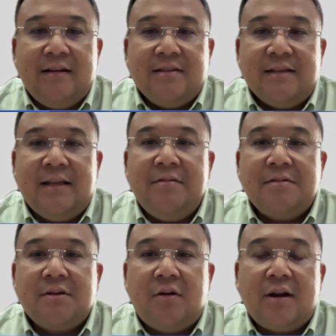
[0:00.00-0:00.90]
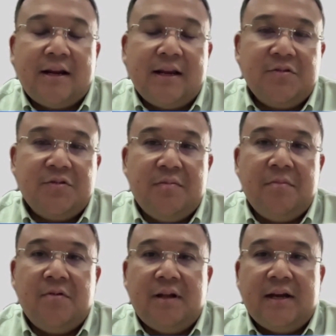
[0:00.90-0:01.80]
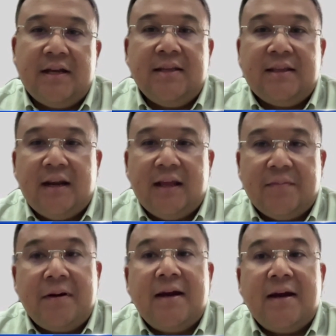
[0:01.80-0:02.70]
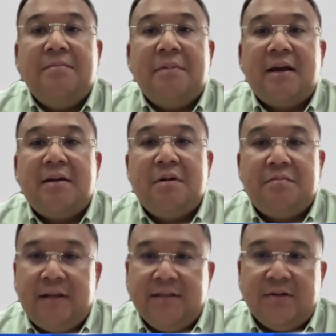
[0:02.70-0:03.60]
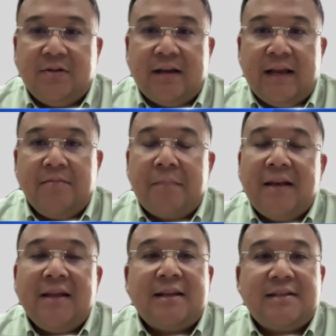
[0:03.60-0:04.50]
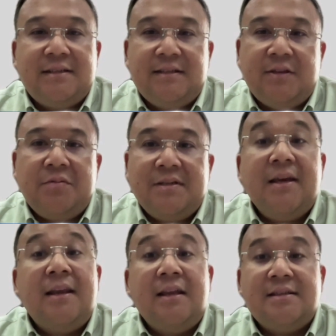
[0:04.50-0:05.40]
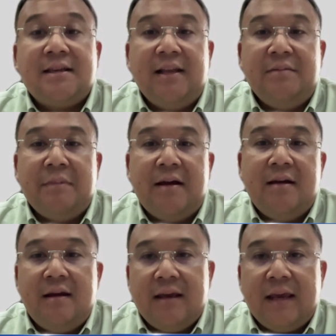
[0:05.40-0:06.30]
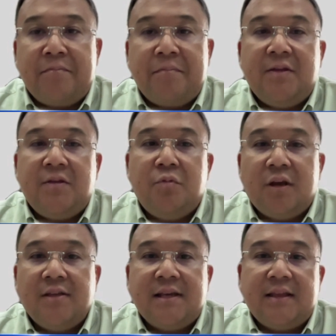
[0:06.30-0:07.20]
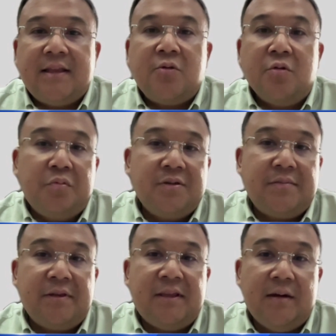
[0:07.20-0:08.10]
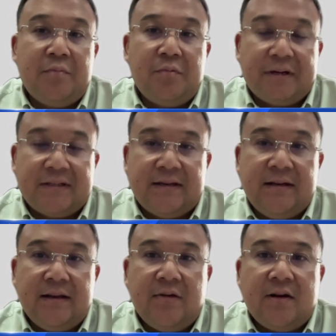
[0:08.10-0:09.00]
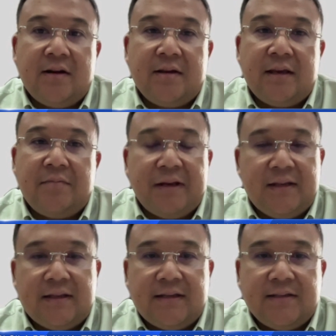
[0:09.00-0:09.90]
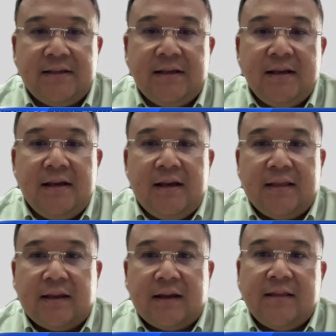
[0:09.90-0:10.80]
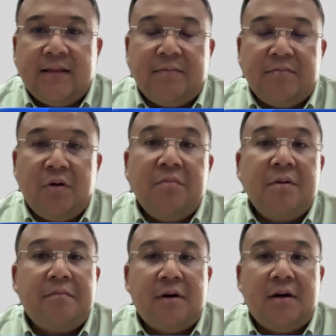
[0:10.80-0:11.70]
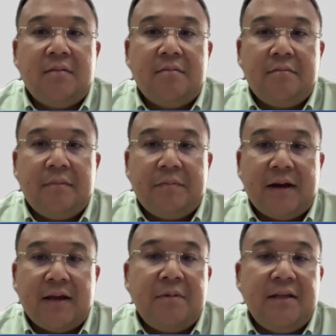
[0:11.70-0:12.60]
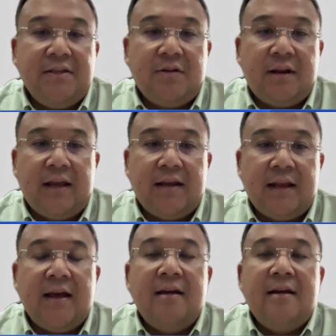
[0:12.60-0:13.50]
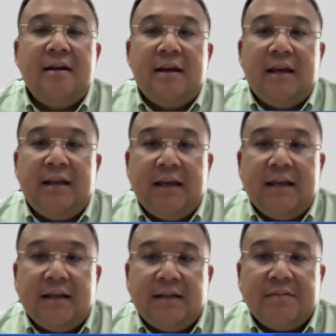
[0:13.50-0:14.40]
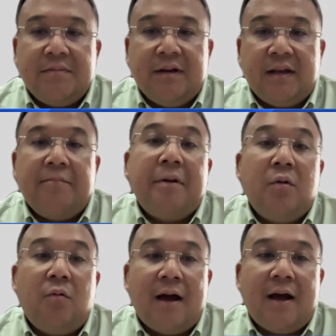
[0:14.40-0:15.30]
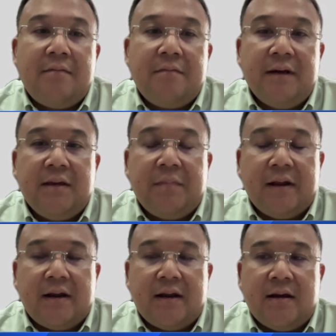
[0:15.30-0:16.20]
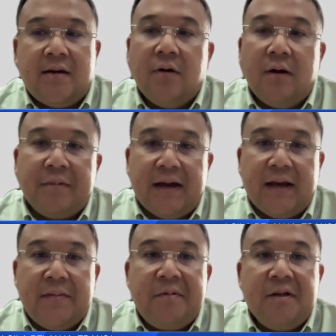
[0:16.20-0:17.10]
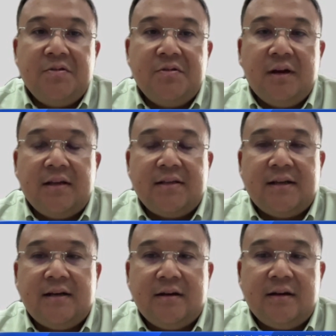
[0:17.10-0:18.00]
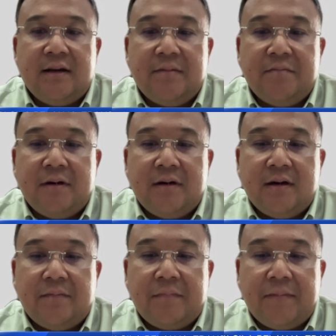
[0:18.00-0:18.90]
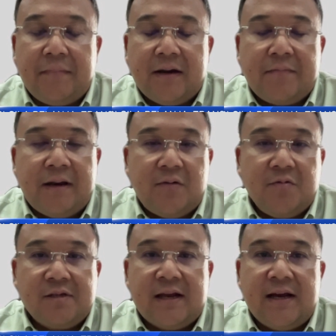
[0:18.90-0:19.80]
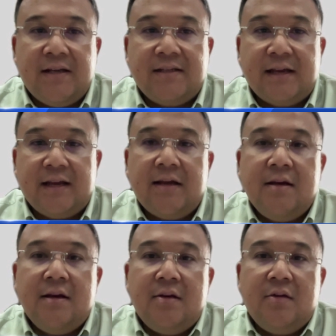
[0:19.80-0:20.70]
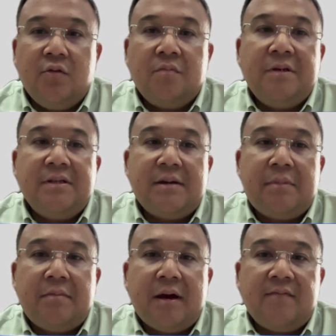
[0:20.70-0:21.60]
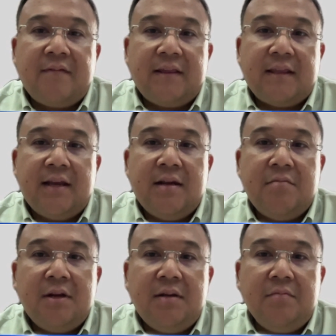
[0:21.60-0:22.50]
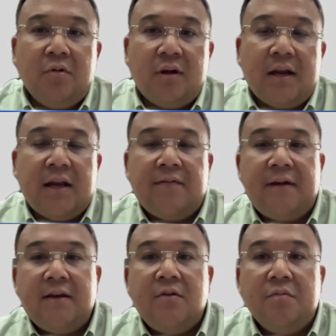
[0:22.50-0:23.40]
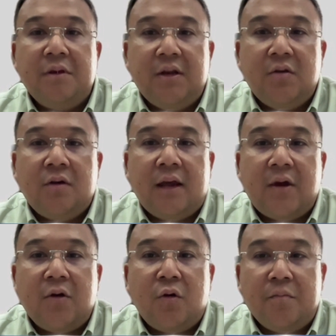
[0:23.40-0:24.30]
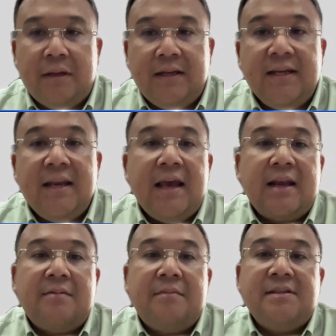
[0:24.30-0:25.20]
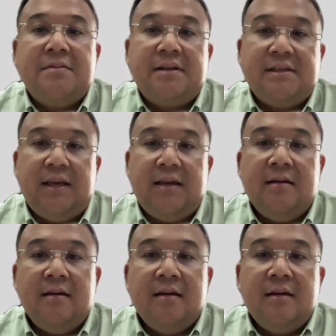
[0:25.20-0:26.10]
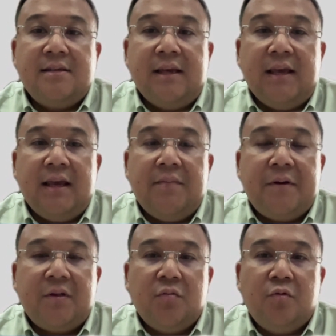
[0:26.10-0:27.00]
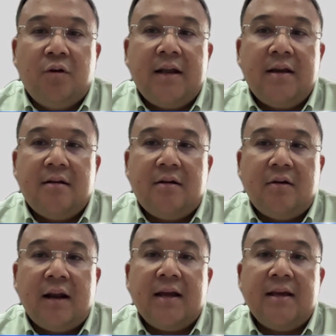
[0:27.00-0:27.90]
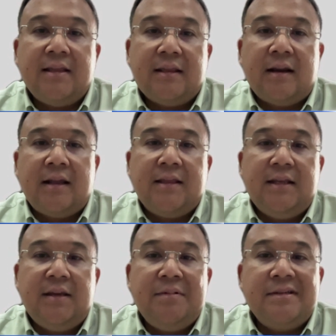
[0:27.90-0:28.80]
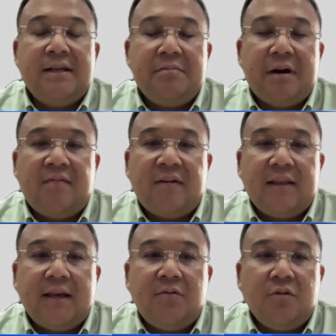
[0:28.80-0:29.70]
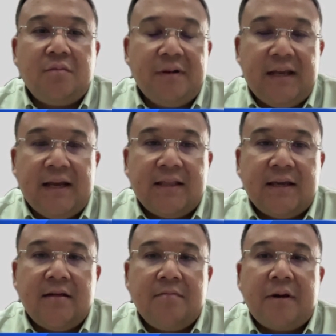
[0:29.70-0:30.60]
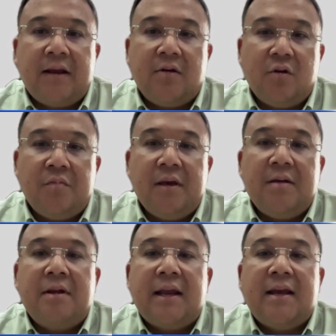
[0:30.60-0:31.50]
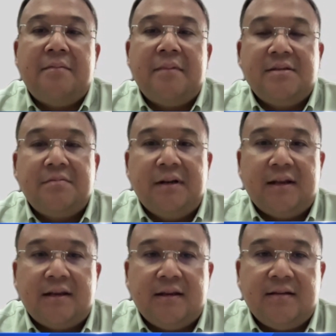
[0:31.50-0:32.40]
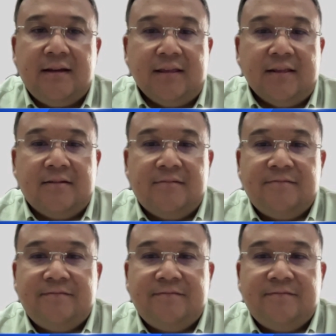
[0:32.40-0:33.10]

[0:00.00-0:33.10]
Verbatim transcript: Jadi orang yang sudah menggunakan internet, apakah dia pakai berbelanja online? Penetrasinya itu masih gede sekali, Mbak. Gapnya itu mungkin sekitar 20 sampai 30 persen dari orang yang penetrasi internet yang belum mem eh, memakai belanja online. Nah, ini adalah sebenarnya peluang bagi para UMKM dan juga eh, dan eh, apa para pelaku usaha di sana untuk bisa memanfaatkan dan menimbulkan efek domino ekonomi di daerah masing-masing sehingga pertumbuhan orang internet ini bisa dimanfaatkan untuk meningkatkan perekonomian mereka mbak sebenarnya gitu.